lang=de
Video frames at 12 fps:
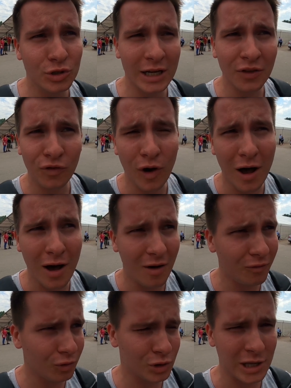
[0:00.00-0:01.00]
zuletzt
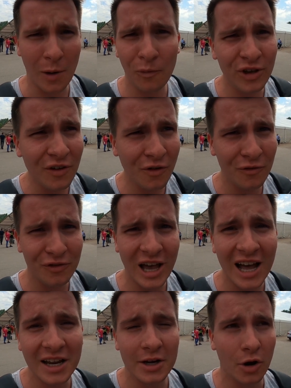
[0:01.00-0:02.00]
vor, ich glaube, vier, fünf
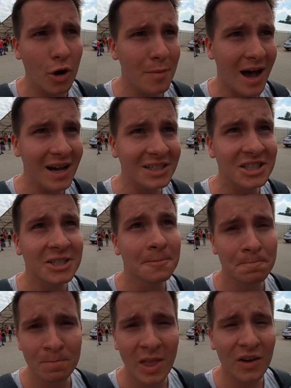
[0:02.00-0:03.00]
Jahren in Neumarkt.
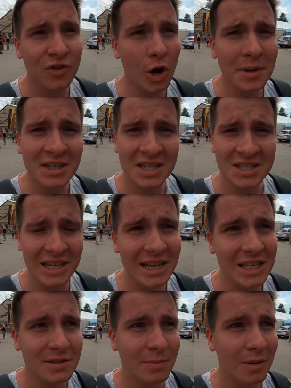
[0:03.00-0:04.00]
Ich freue mich, das Ding
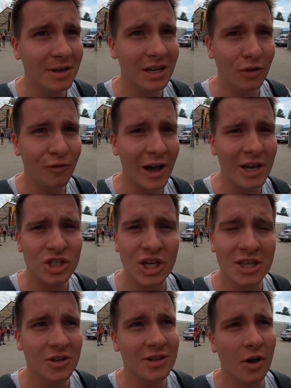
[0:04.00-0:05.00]
jetzt mal wieder zu fahren,
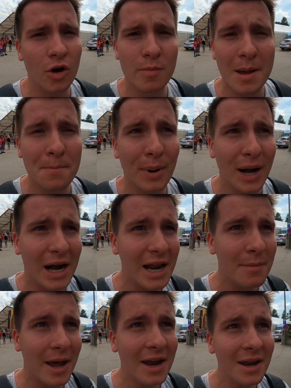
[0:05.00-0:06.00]
steht sonst auch immer in
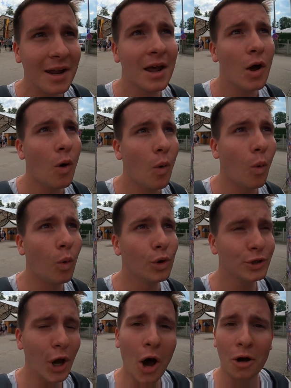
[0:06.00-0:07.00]
Bremen.
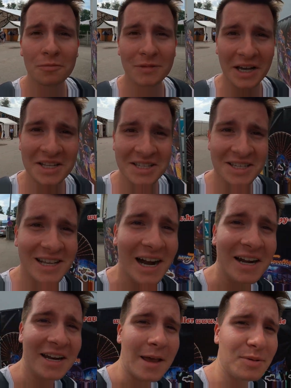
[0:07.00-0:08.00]
Und ja, dann geht's jetzt
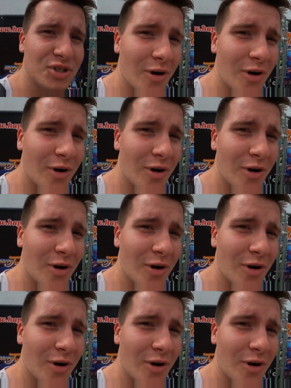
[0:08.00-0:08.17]
rein in Happy